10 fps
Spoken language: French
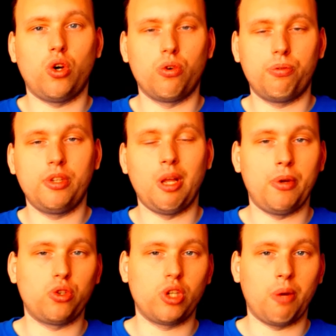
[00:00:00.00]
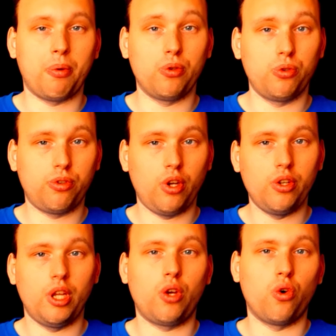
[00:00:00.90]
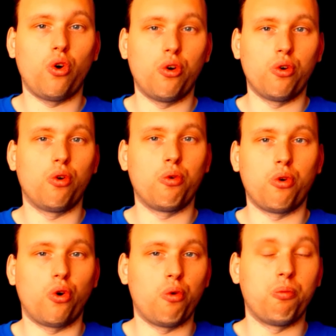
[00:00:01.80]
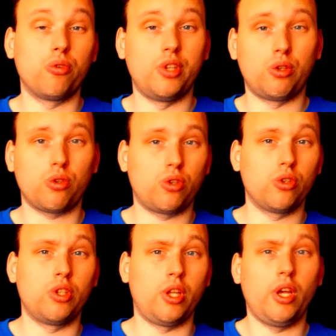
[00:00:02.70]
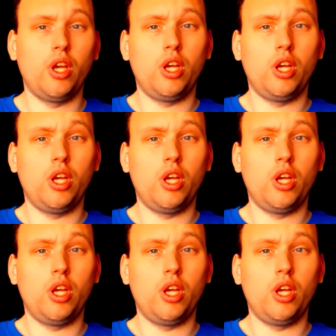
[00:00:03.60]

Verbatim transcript: on fait de la pêche au grappin tout seul et qu'on on, remonte des trucs, euh, des,